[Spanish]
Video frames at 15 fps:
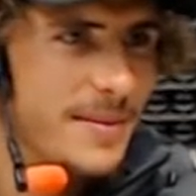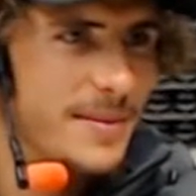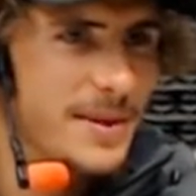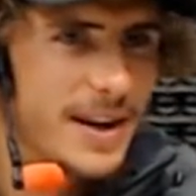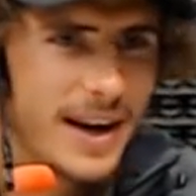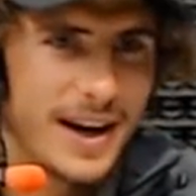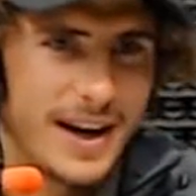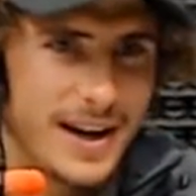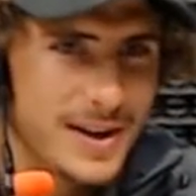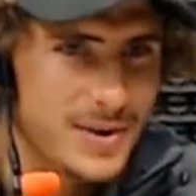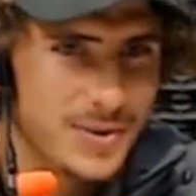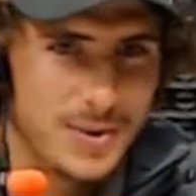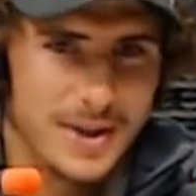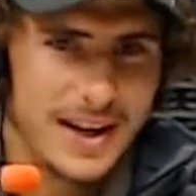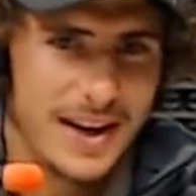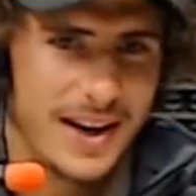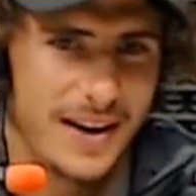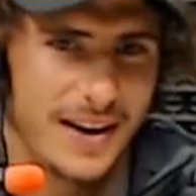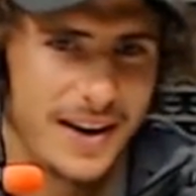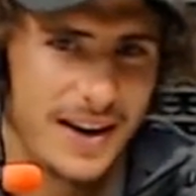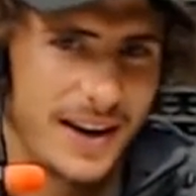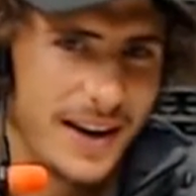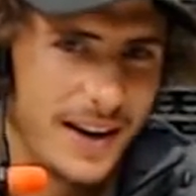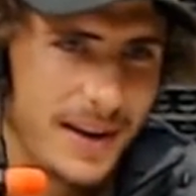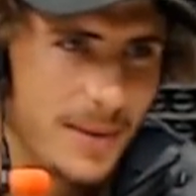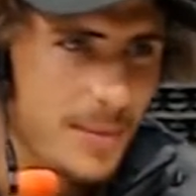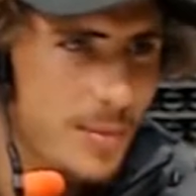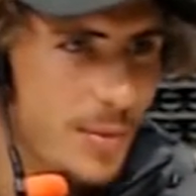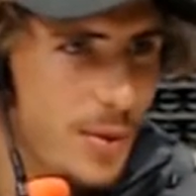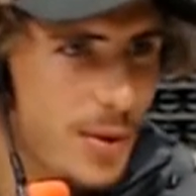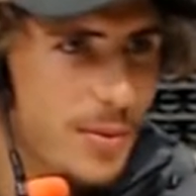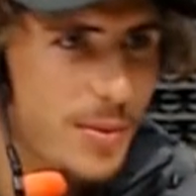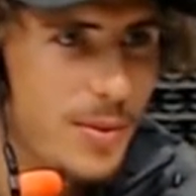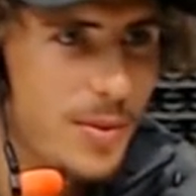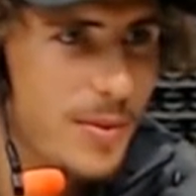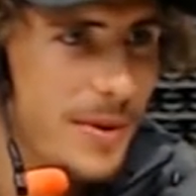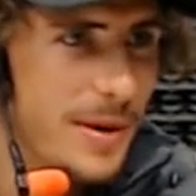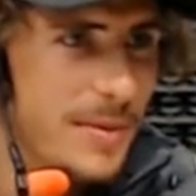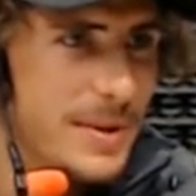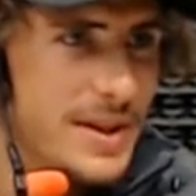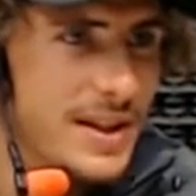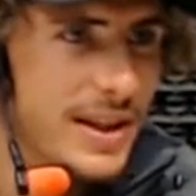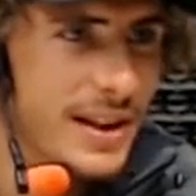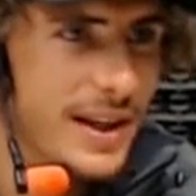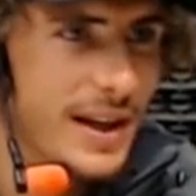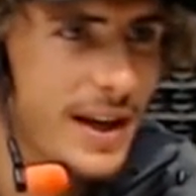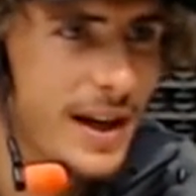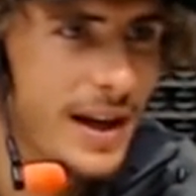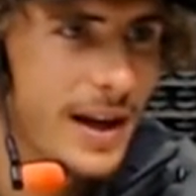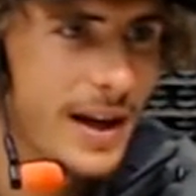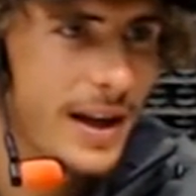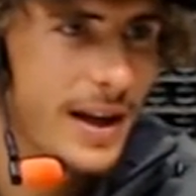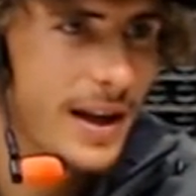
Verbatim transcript: llegaba a la subida, la verdad que muy, muy bien me sentía.